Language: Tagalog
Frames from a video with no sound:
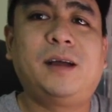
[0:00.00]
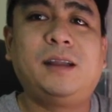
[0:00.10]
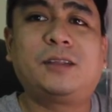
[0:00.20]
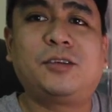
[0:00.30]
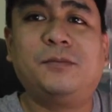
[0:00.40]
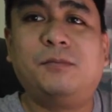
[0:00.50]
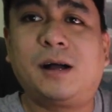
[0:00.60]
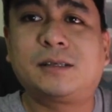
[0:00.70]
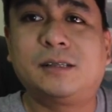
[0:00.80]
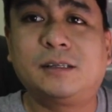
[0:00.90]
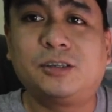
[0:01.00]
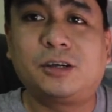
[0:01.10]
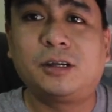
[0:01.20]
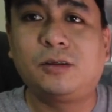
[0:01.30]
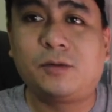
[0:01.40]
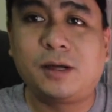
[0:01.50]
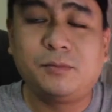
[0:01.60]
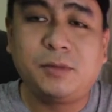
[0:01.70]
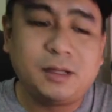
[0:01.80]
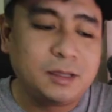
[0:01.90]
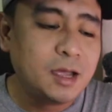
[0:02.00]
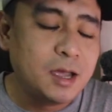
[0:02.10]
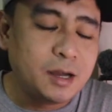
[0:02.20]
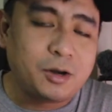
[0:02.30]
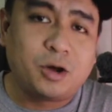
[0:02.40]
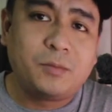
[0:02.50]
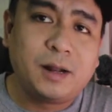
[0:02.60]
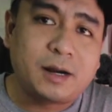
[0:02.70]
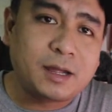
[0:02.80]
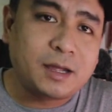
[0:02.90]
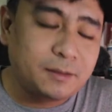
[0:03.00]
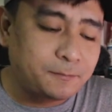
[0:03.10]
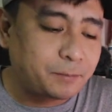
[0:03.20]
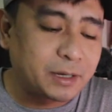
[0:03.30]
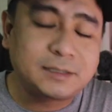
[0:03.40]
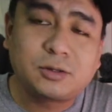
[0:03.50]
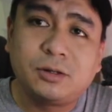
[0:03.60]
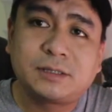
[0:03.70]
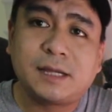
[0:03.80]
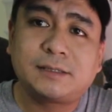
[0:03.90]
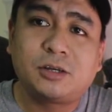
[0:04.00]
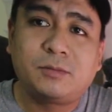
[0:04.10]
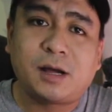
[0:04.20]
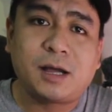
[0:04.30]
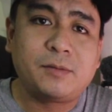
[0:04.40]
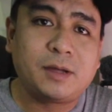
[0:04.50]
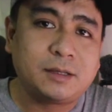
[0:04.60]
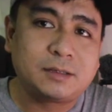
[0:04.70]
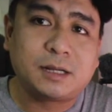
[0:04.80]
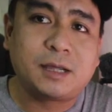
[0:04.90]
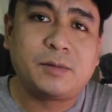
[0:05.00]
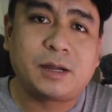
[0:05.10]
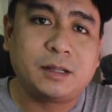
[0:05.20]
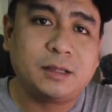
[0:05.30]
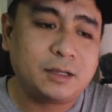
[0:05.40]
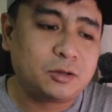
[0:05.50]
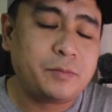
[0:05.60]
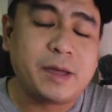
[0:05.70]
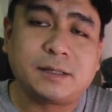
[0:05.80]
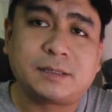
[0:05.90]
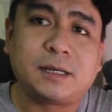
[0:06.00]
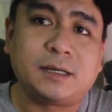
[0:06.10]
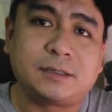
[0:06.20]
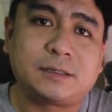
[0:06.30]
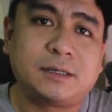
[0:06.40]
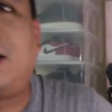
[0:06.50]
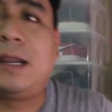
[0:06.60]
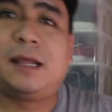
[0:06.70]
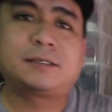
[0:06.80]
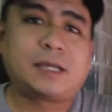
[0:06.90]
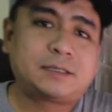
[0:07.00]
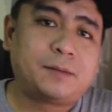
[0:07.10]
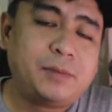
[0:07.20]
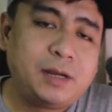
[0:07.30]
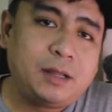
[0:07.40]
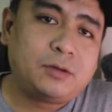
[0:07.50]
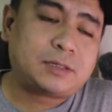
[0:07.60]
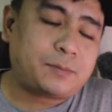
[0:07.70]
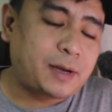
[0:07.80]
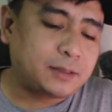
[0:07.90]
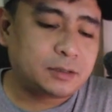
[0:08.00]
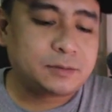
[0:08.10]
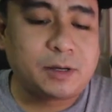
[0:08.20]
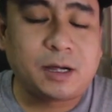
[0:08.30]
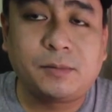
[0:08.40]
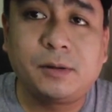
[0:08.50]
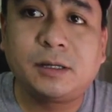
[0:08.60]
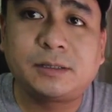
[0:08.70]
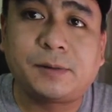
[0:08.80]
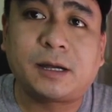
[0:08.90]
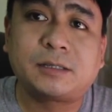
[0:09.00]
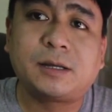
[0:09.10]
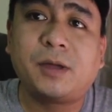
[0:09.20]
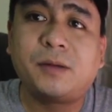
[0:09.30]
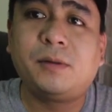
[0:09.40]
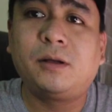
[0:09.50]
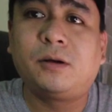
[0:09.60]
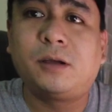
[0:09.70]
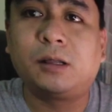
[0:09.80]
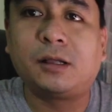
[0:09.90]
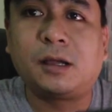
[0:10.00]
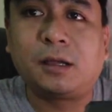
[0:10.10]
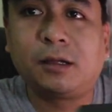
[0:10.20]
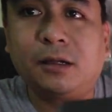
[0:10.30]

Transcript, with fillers: Bali ito yung box ng Jordan 1 Mid Nobel Red. Preschool size to mga abe. Ah, disclaimer, hindi ito men size. Bali ang size ng binili kong sapatos mga abe is para sa baby ko. Ayan nga.